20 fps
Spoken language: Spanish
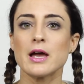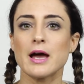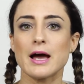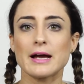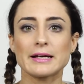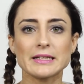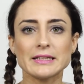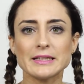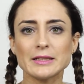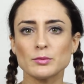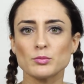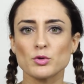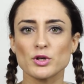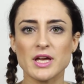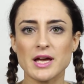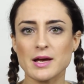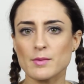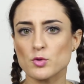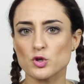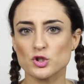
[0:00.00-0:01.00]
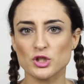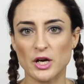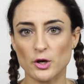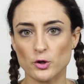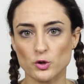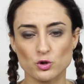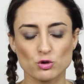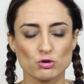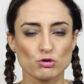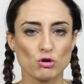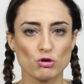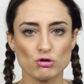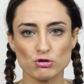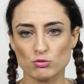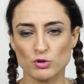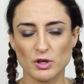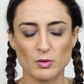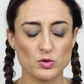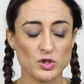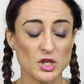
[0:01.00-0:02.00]
Aquí voy a mostraros dos,
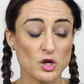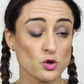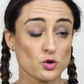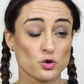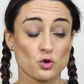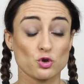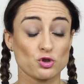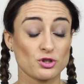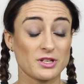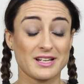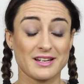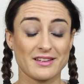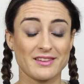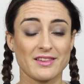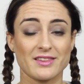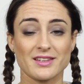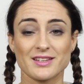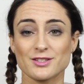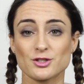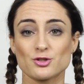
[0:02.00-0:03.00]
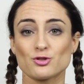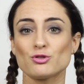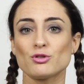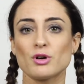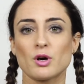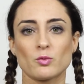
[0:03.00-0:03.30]
voy a mostraros dos de cada de hecho,